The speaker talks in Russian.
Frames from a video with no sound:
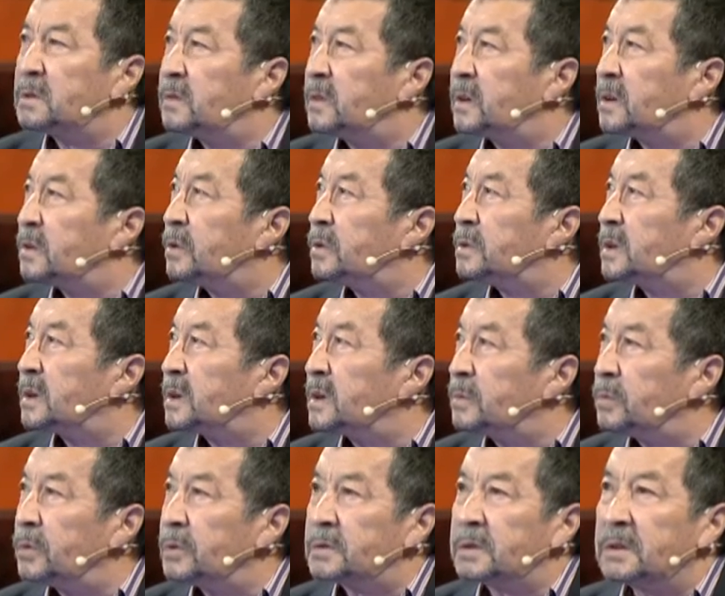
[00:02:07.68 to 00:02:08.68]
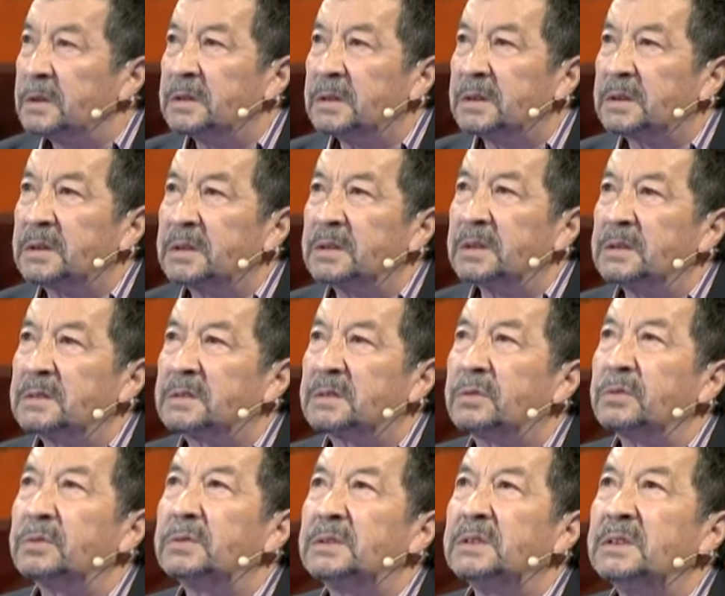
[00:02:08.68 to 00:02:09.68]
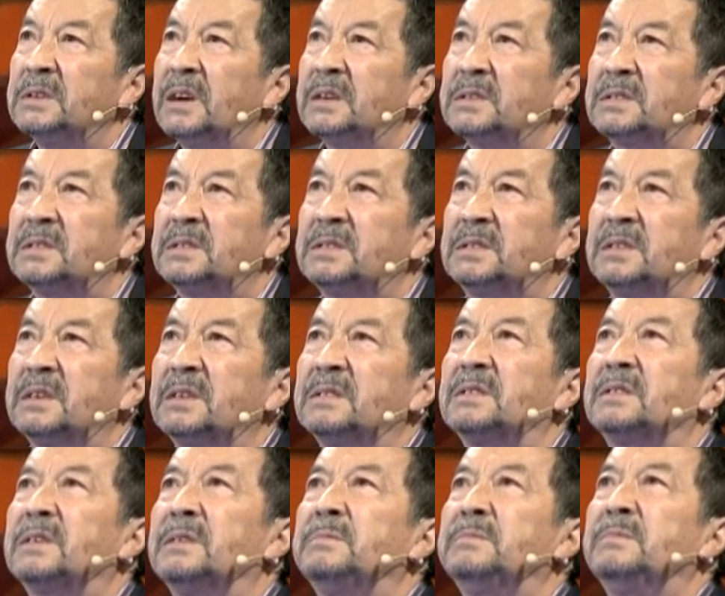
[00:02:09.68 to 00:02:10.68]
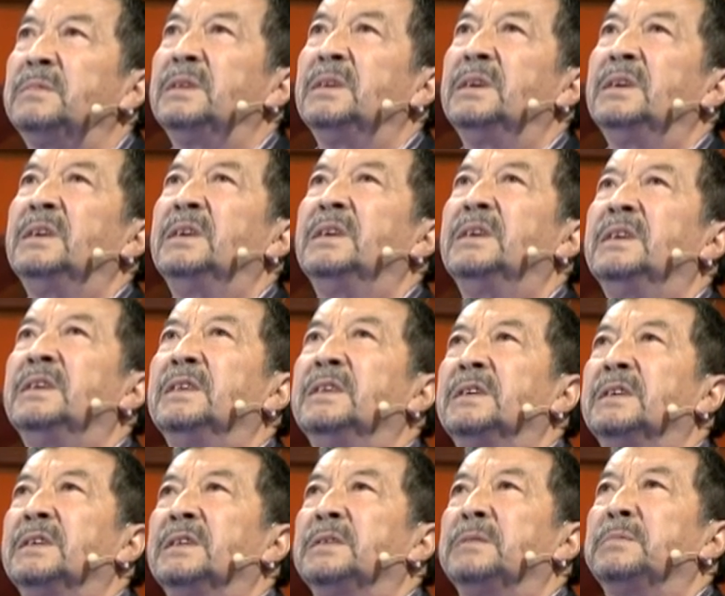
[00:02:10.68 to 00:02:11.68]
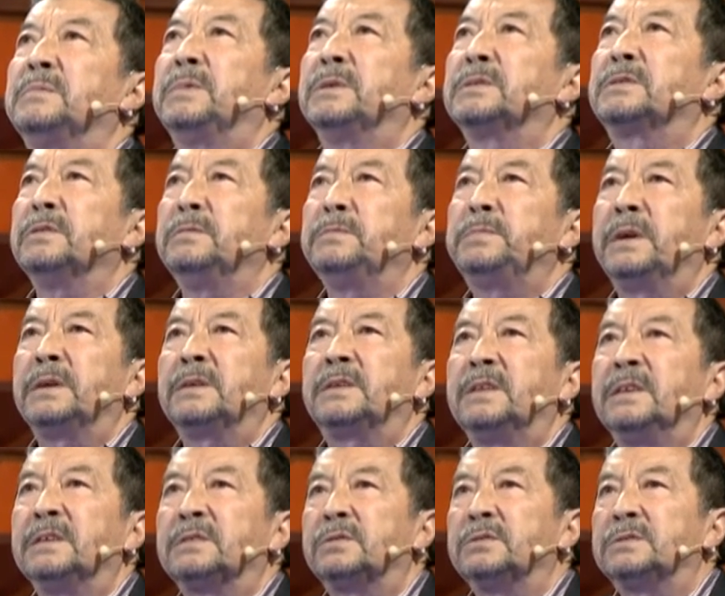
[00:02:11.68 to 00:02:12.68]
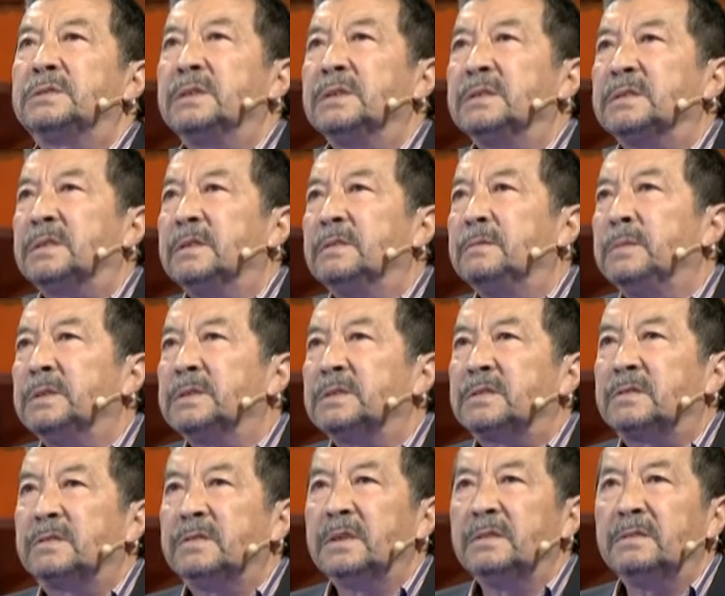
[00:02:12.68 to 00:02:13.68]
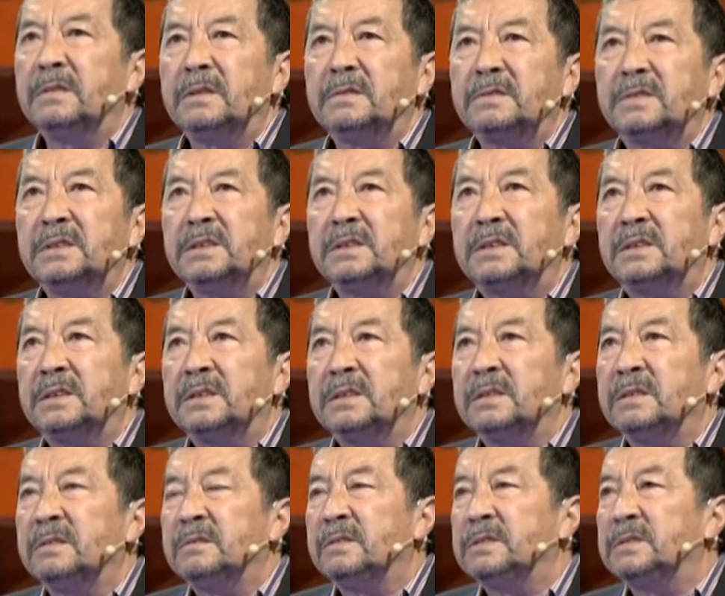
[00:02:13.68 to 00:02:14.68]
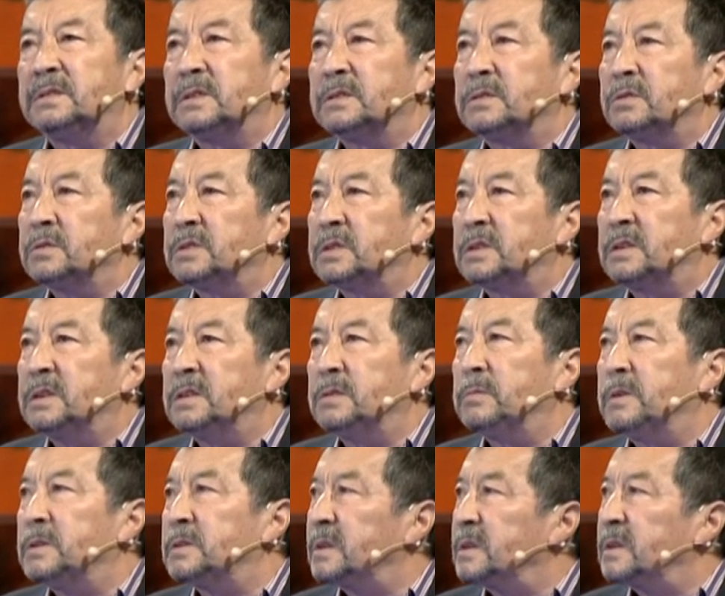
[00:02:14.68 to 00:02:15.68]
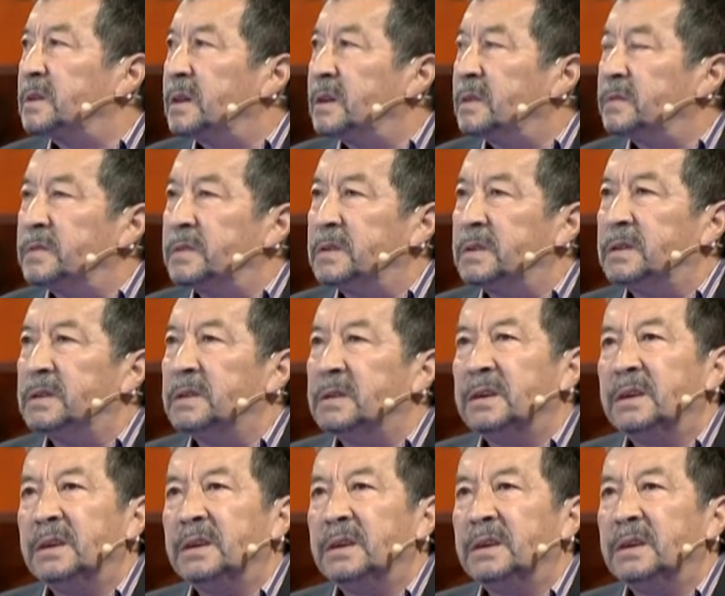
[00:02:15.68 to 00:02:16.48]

два года работал на киностудии ассистентом. Потом пять лет учился в Москве, в Авгике, в Институте кинематографии.